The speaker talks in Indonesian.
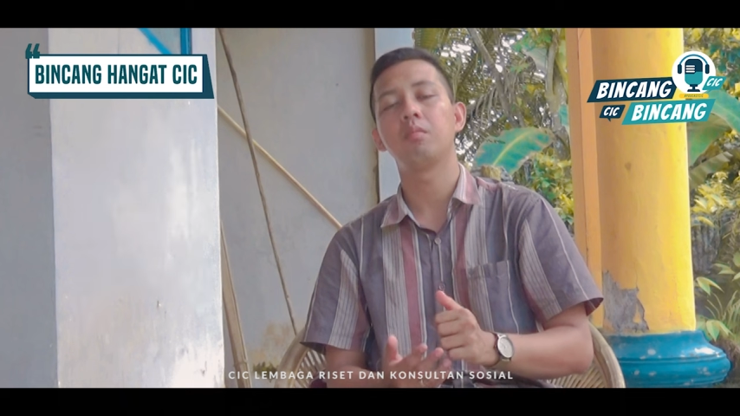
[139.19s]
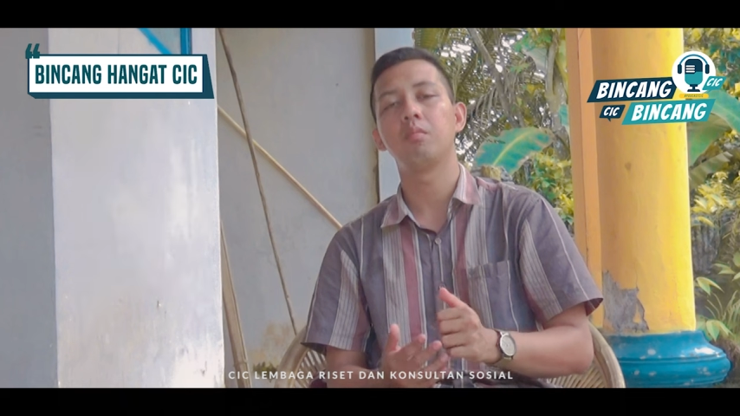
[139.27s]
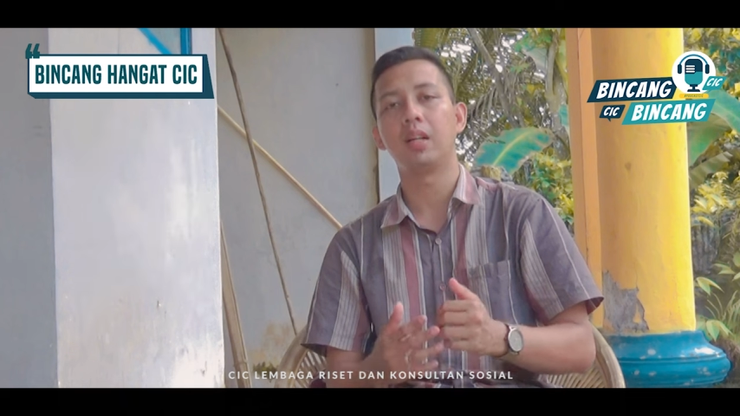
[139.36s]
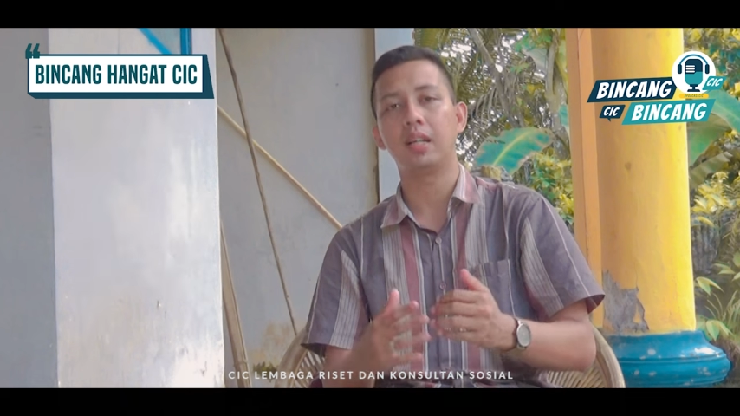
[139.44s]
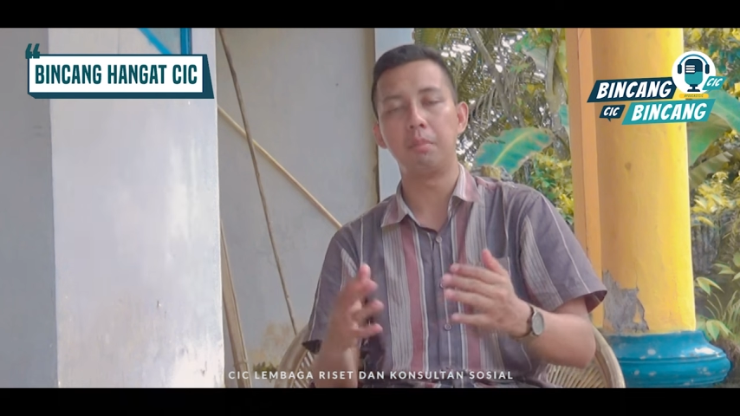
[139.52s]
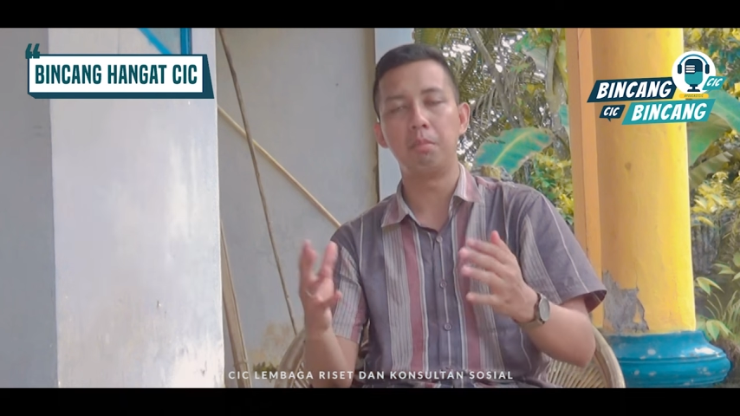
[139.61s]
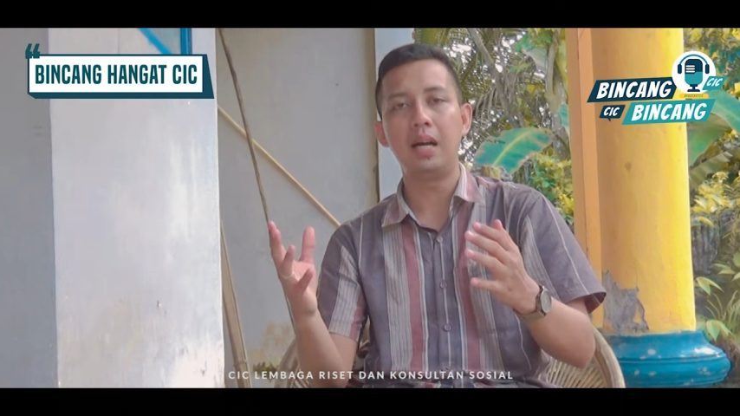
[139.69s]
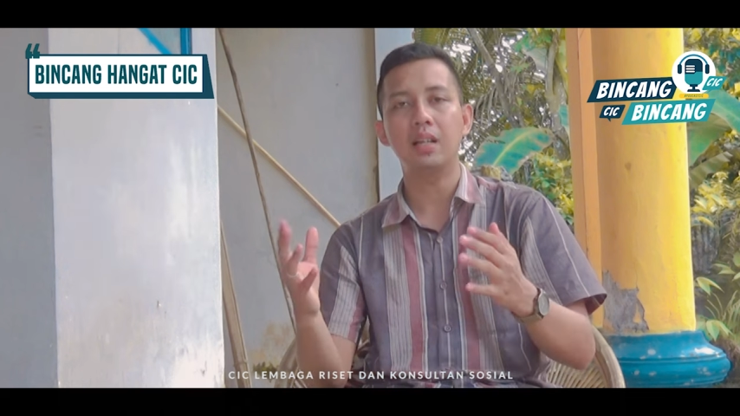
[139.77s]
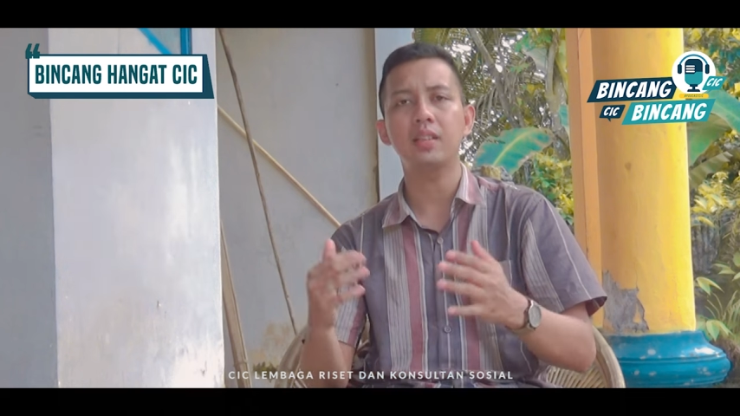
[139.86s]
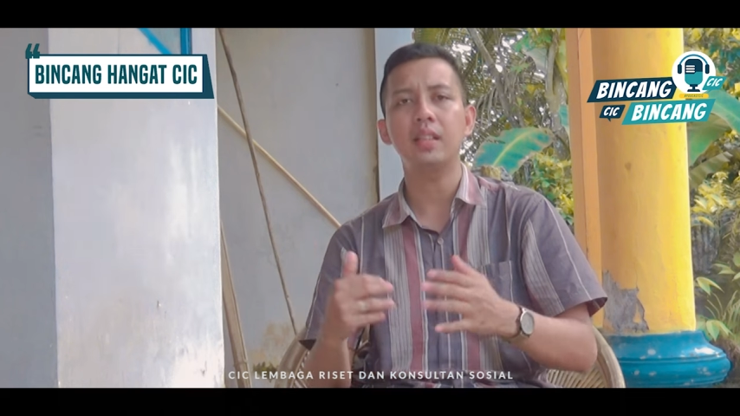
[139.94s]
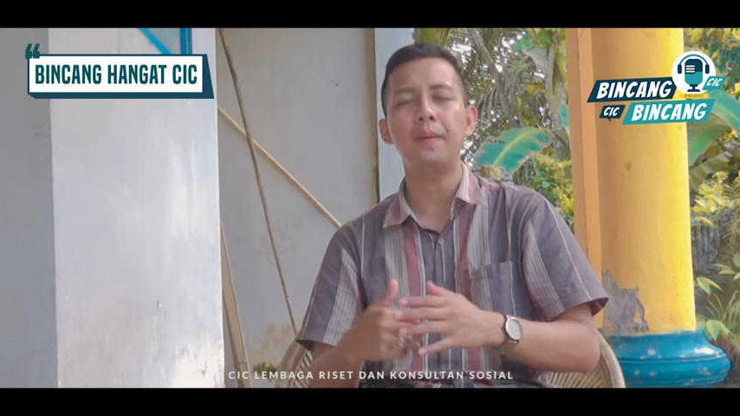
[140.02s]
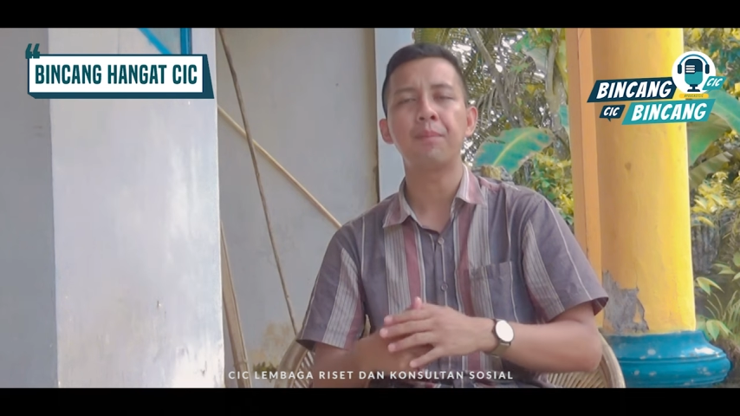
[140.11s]

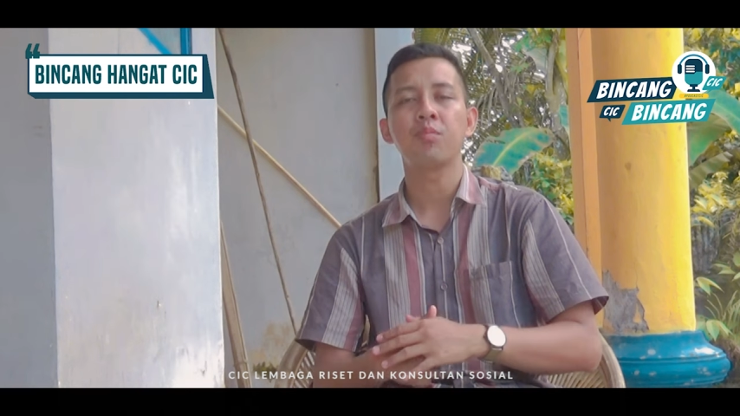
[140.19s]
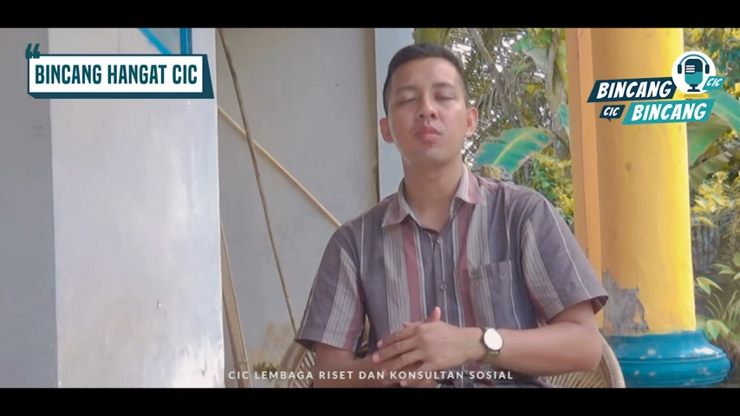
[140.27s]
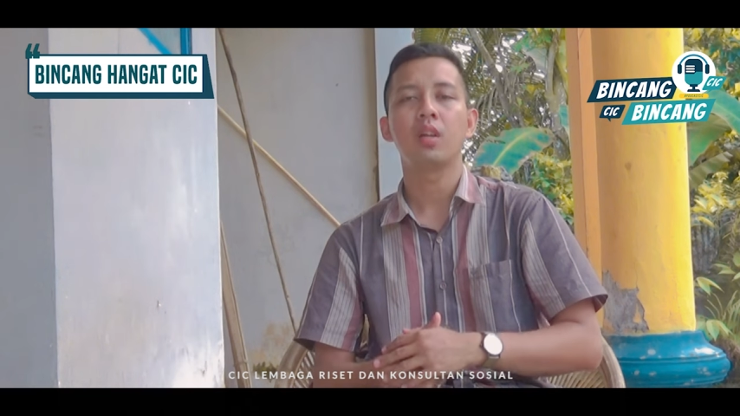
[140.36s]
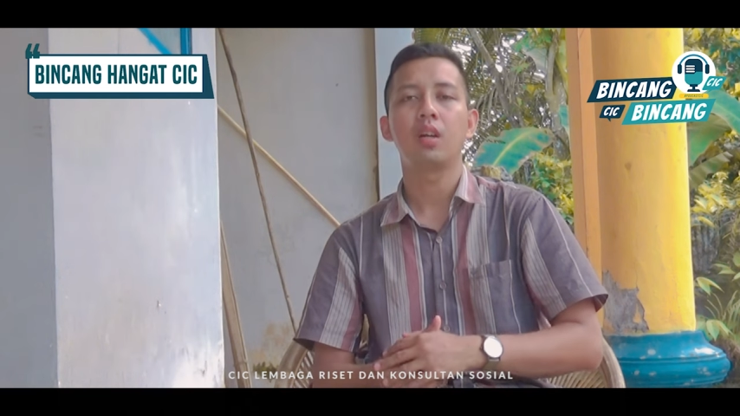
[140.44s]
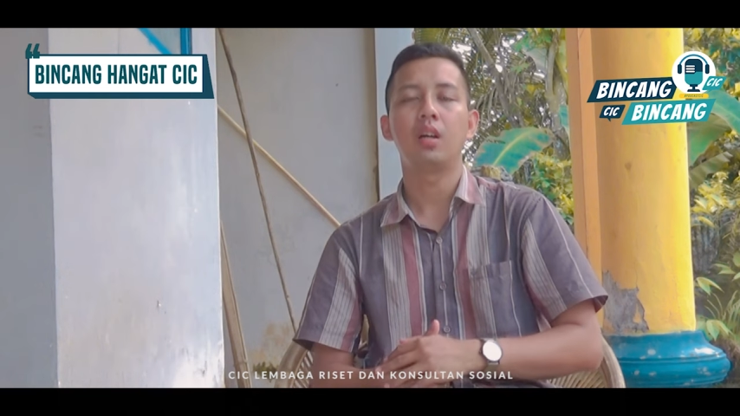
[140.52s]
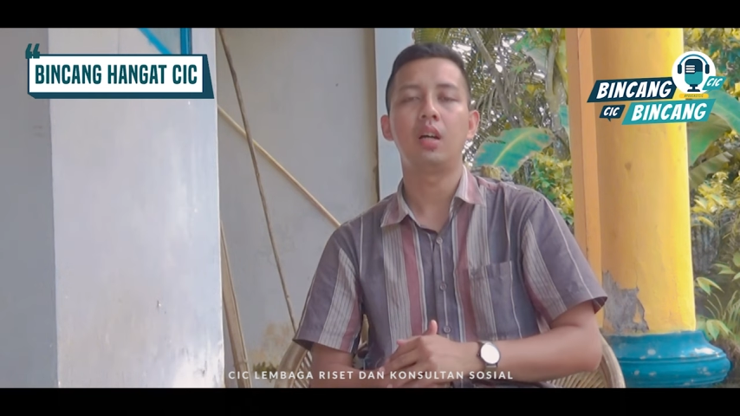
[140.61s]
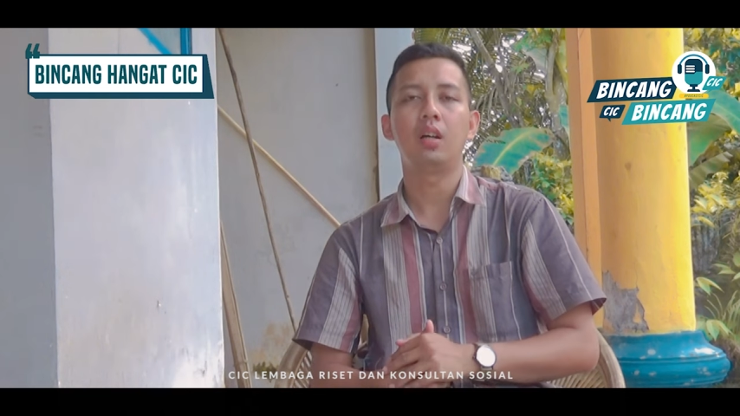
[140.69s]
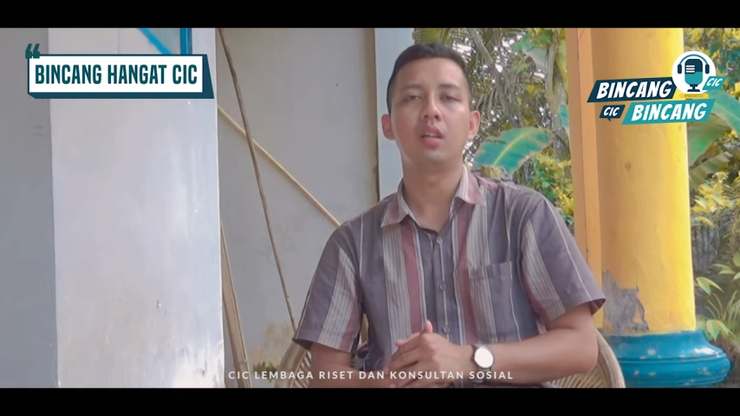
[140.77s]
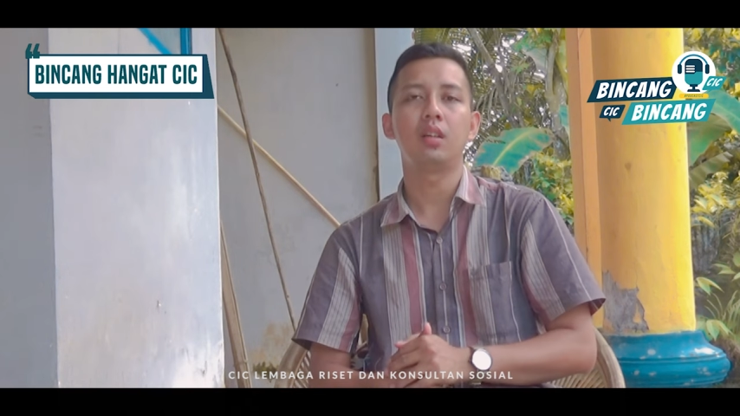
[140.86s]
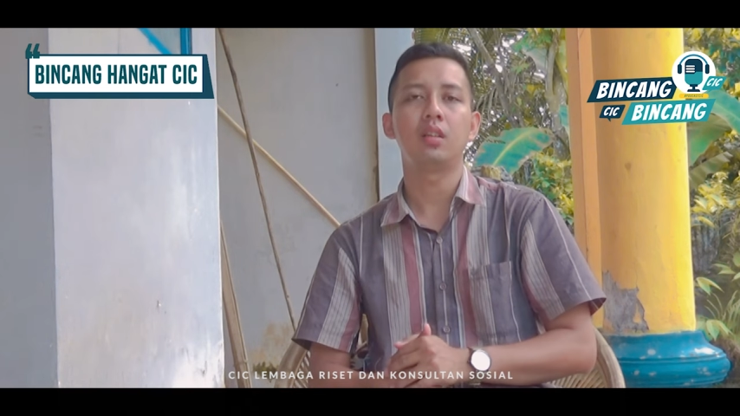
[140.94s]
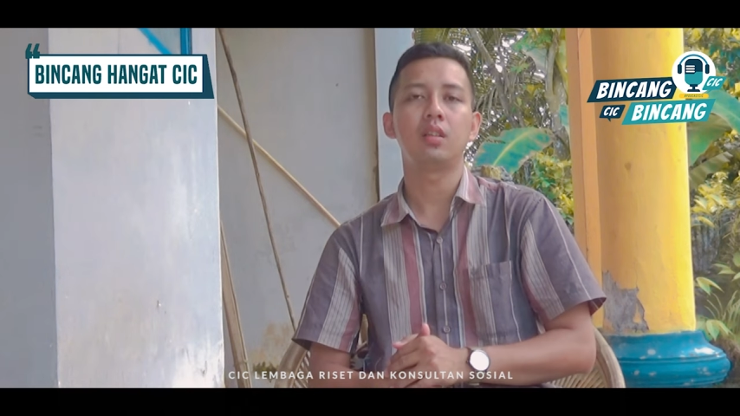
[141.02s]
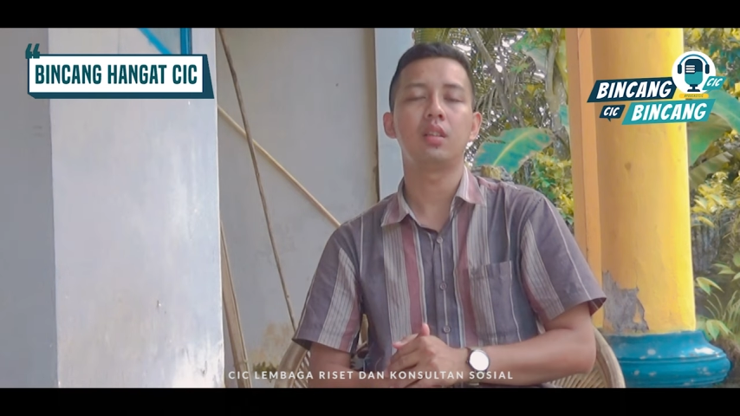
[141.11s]
berkembangnya uh,